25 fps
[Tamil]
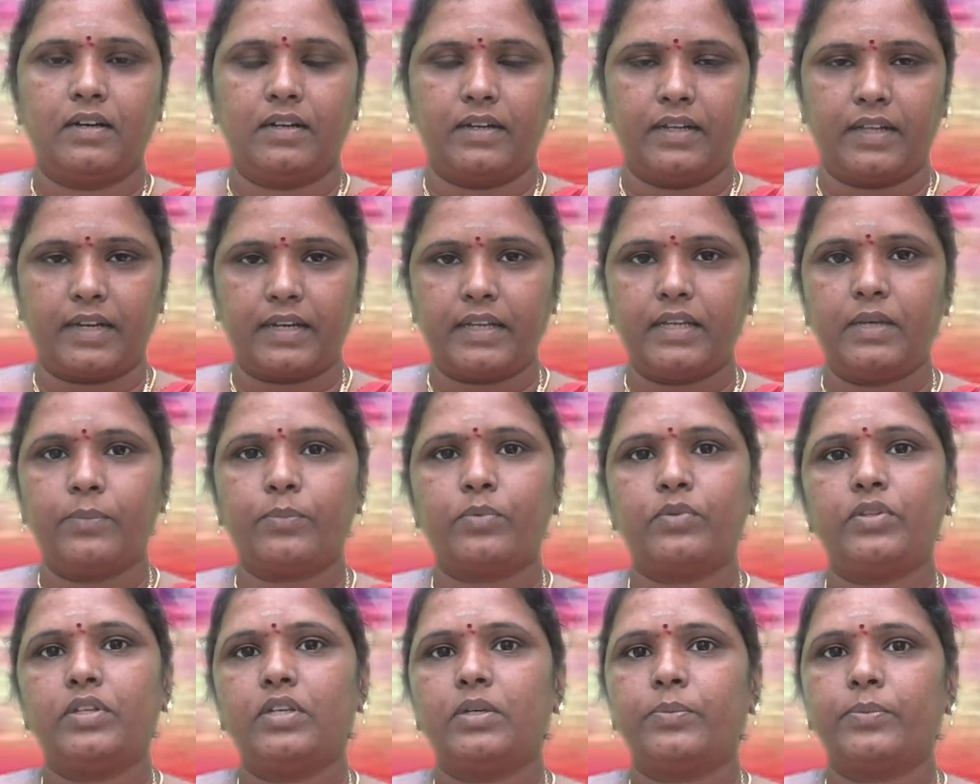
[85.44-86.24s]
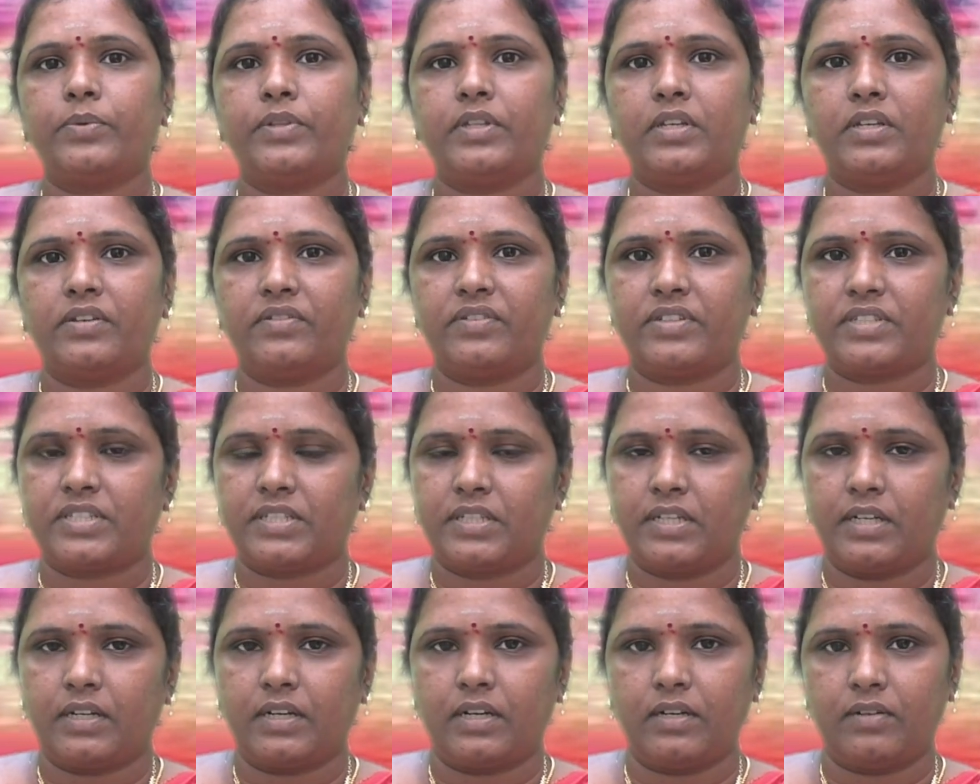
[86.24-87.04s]
நிறைய புதிய புதிய
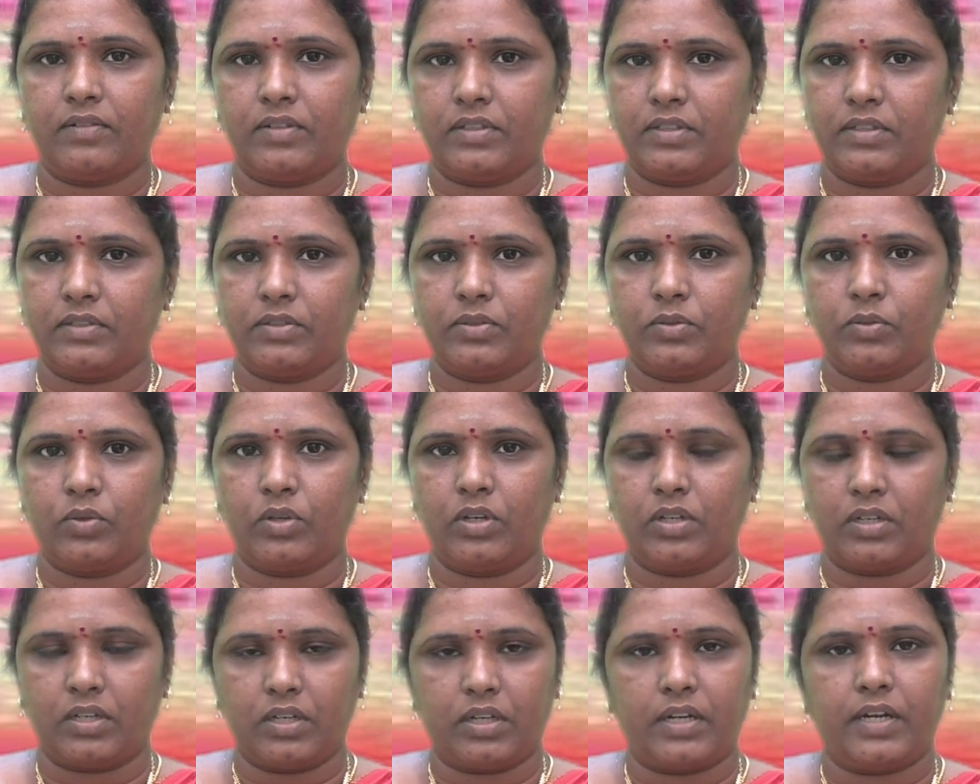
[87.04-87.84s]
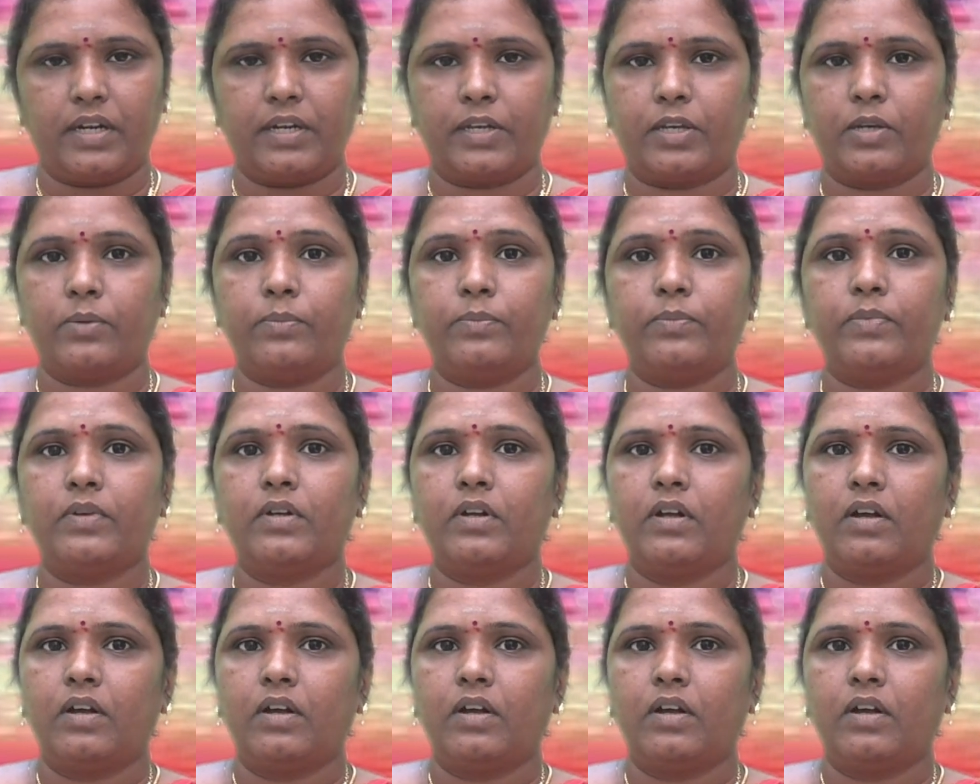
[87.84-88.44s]
விஷயங்கள் வந்து உங்களுக்கு கிடைக்கும்